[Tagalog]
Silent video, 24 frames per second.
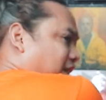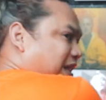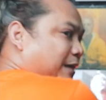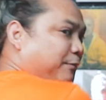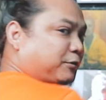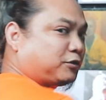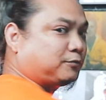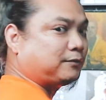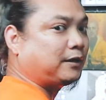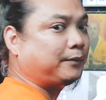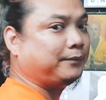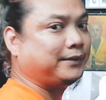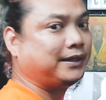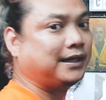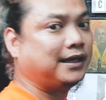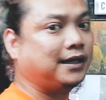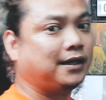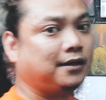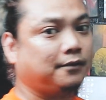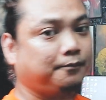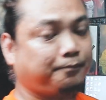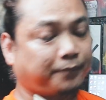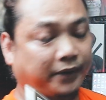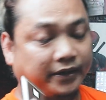Tapos
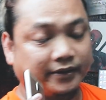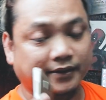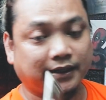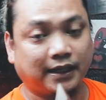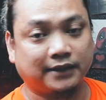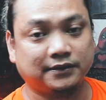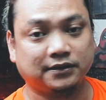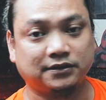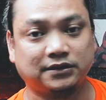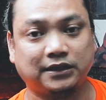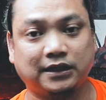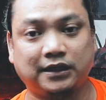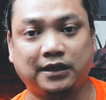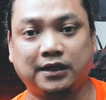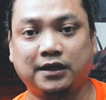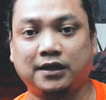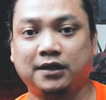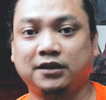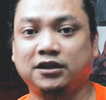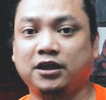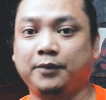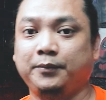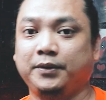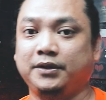mamaya print natin
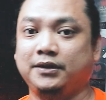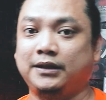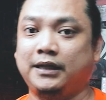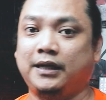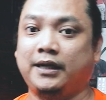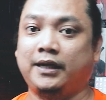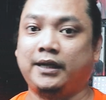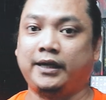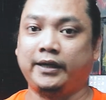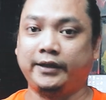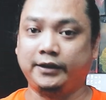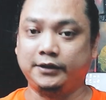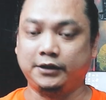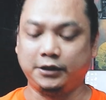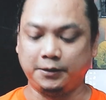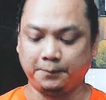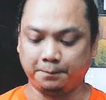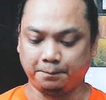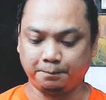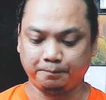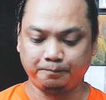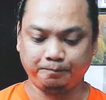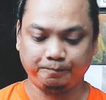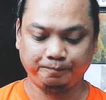sa damit na
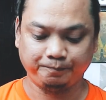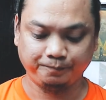itim.